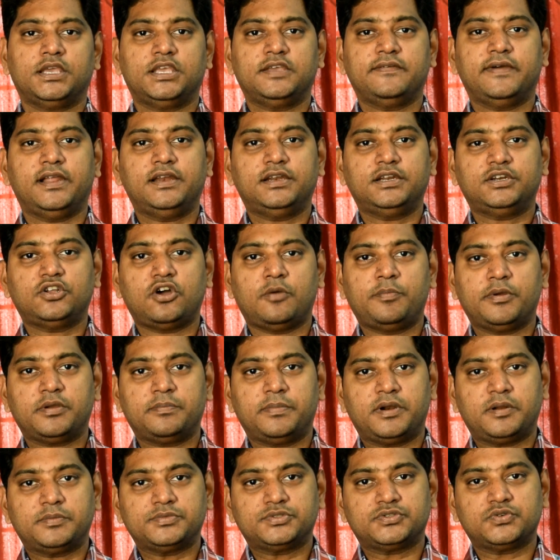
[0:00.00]
ఇవాళ టాపిక్
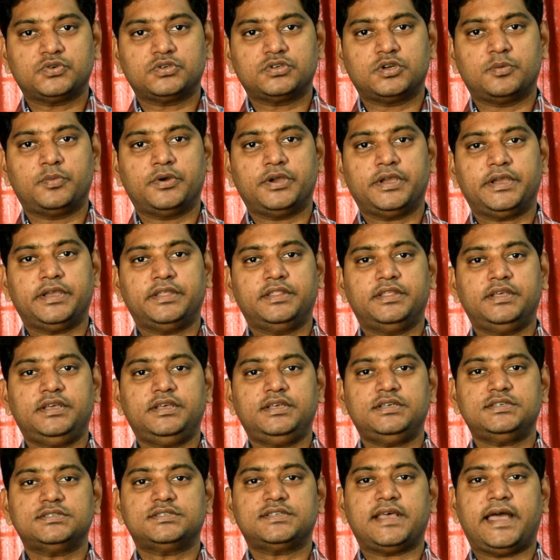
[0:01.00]
మనం చూడబోయేది
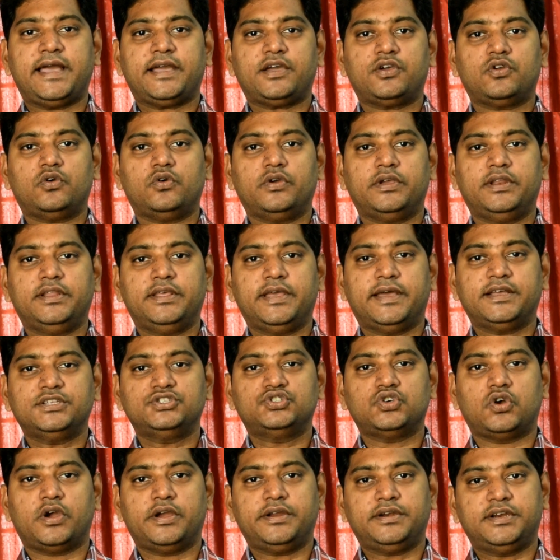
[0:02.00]
సాక్రో ఇలియా
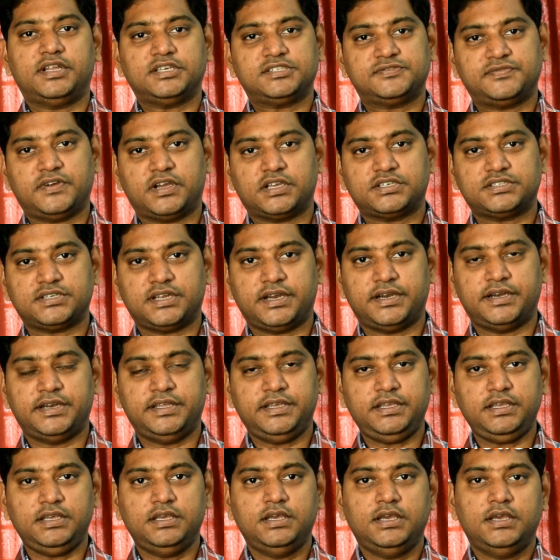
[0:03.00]
జాయింట్ డిస్ఫంక్షన్ అండి